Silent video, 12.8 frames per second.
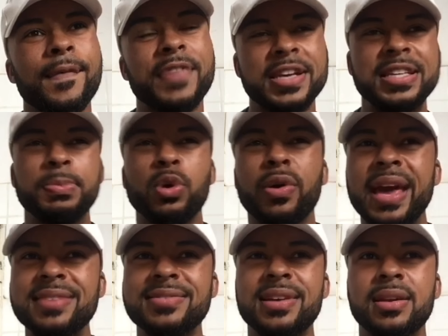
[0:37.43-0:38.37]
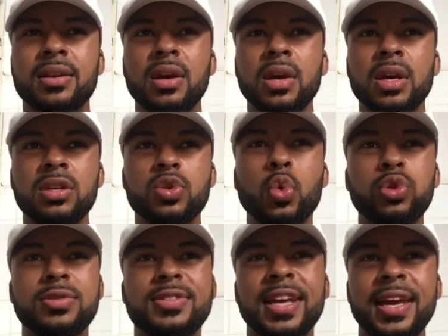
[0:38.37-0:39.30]
Weil ich habe doch gestern ein
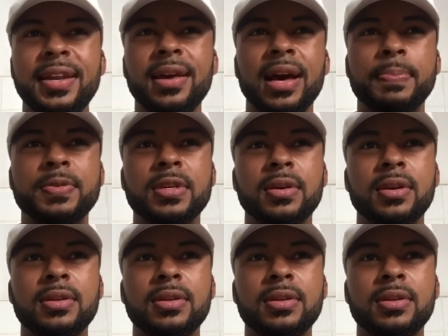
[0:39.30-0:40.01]
gutes Training gehabt.